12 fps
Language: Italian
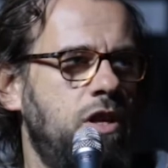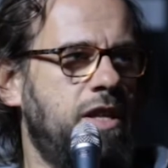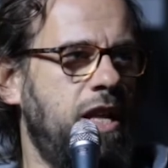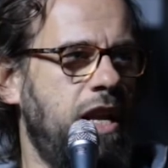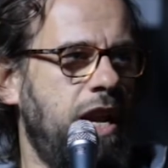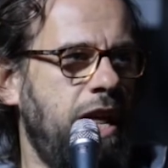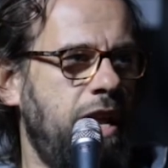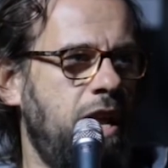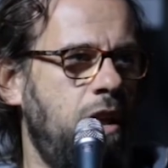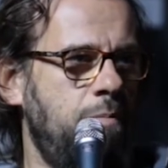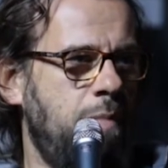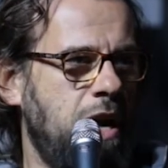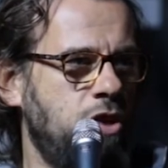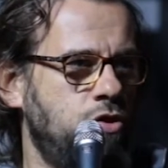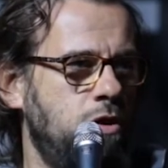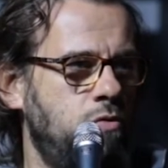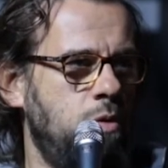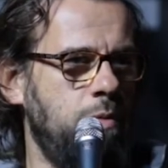del Tenere nel
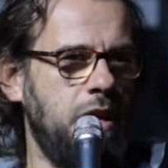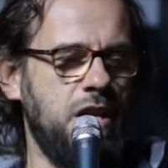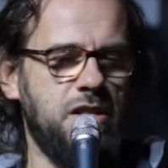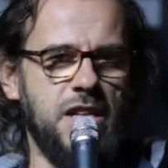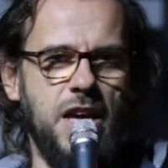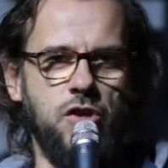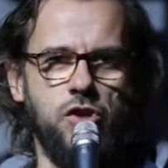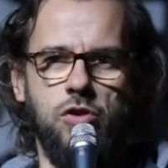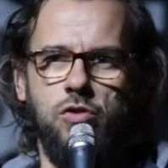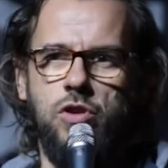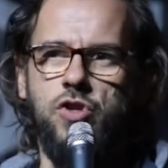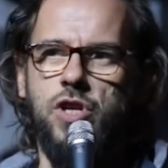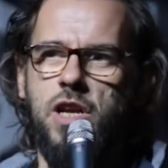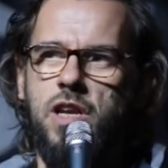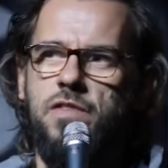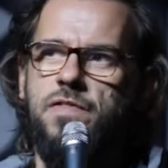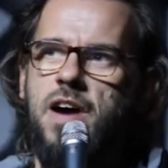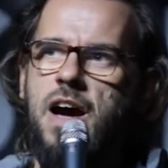maggio del 2006, cioè 12
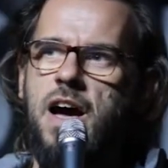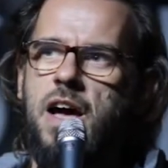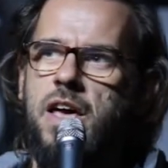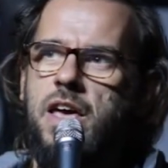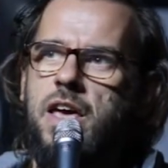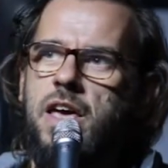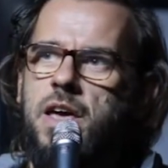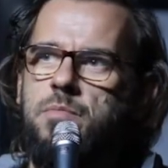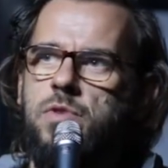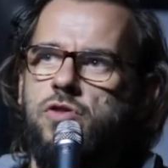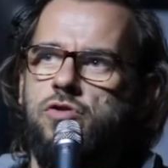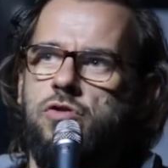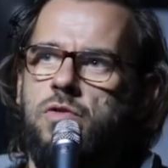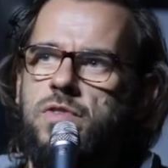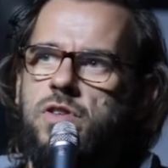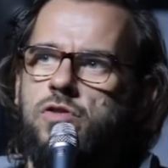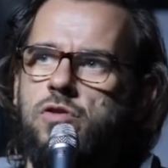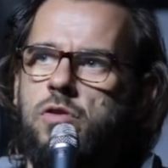anni fa, e, e mi sono
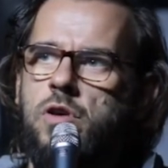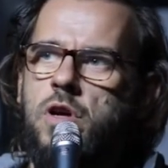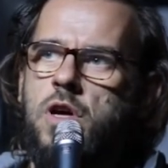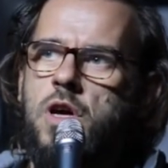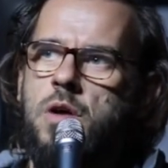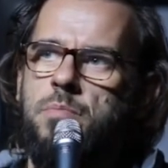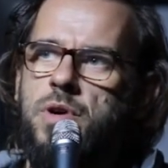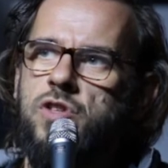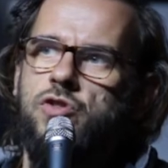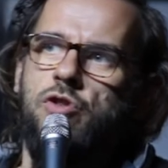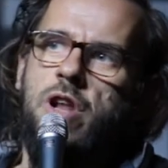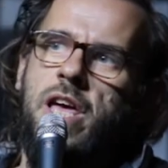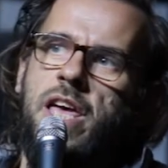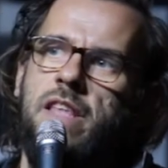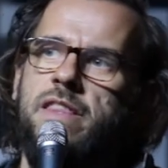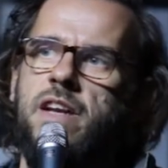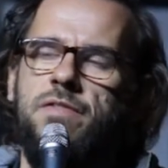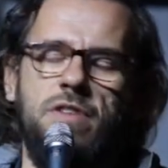visto persone che
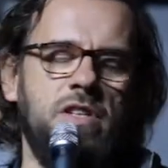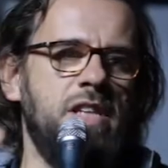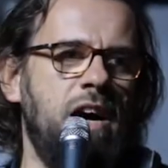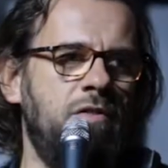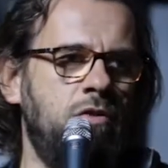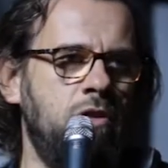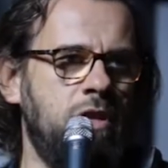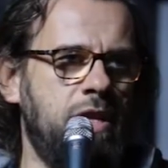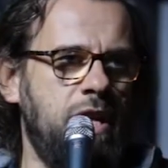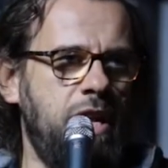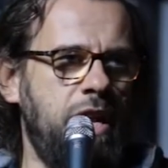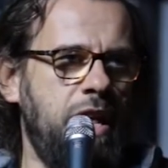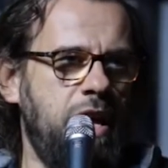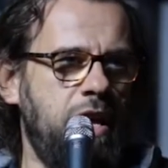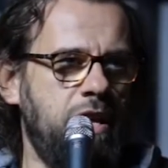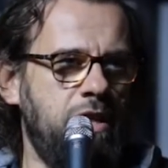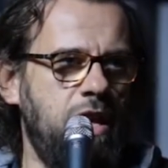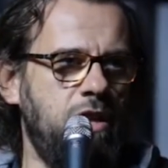attraversavano il
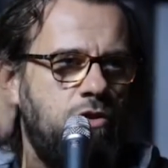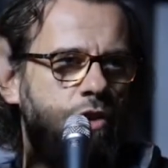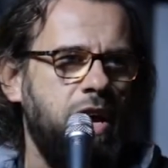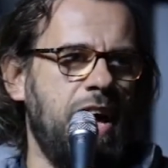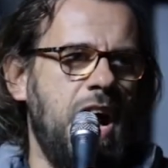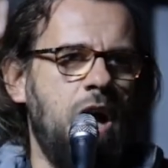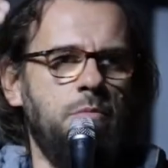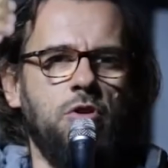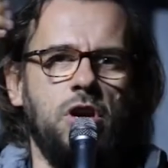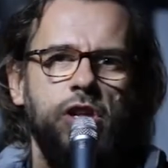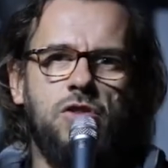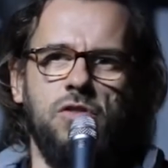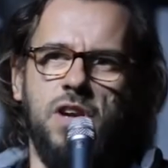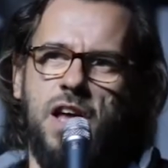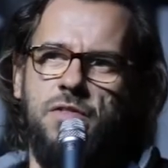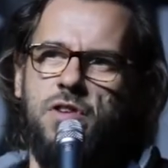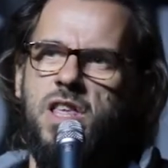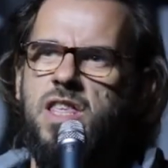Tenere dentro i camion, che
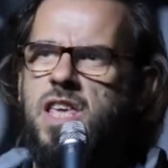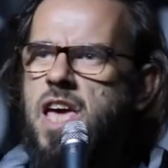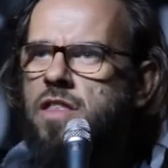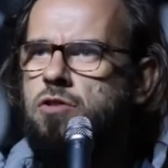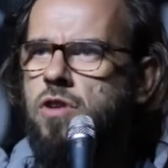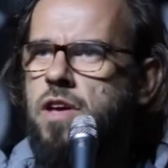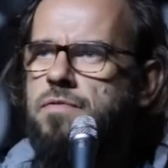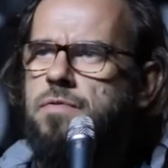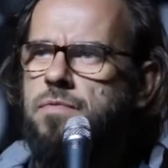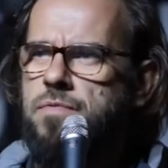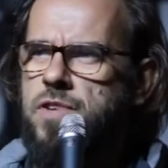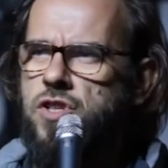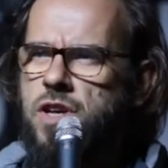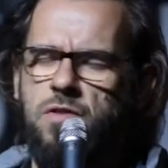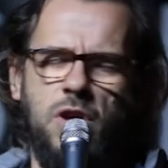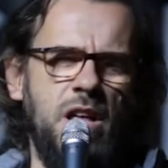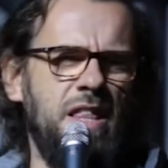tornavano indietro, che facevano...